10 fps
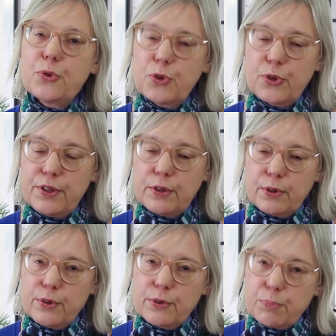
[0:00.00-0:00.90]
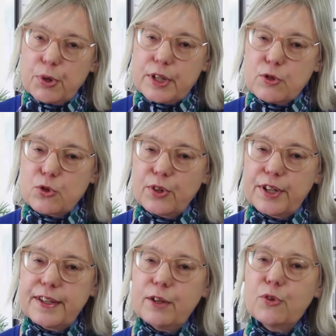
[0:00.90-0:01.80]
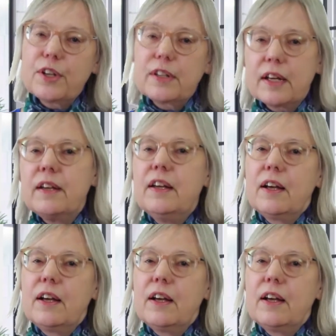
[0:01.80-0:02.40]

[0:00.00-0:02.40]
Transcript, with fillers: de portant sur l'été, on entend